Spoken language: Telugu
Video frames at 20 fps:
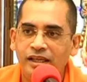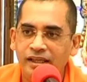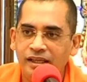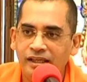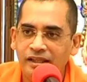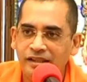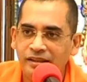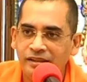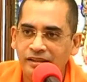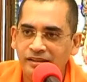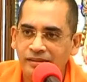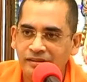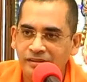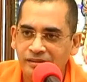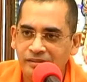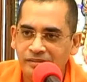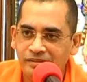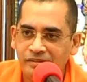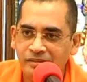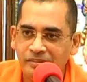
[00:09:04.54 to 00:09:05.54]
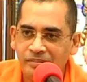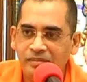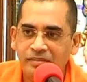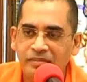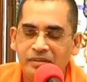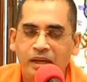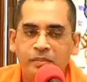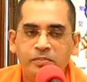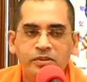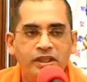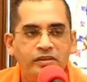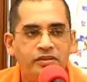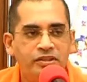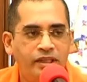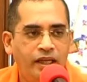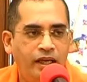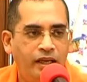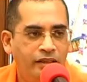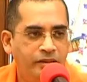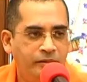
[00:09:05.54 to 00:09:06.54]
అని అబ్జర్వ్
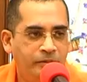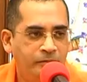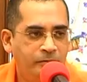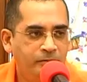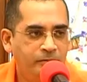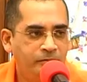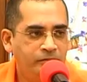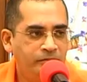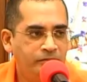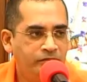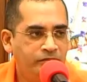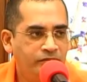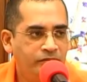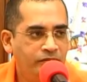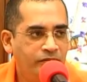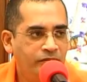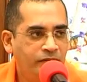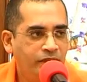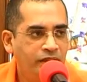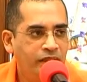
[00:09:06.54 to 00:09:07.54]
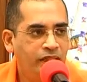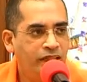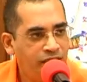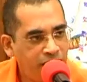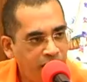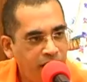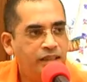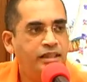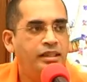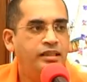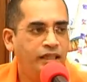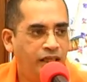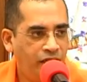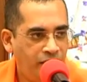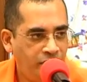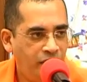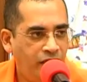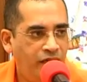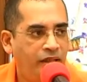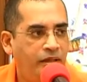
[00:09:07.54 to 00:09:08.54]
చేయాలి సరే
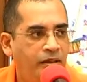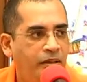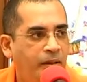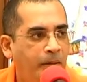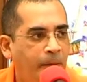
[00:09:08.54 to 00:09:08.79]
సరిదిద్దాలి వాళ్ళని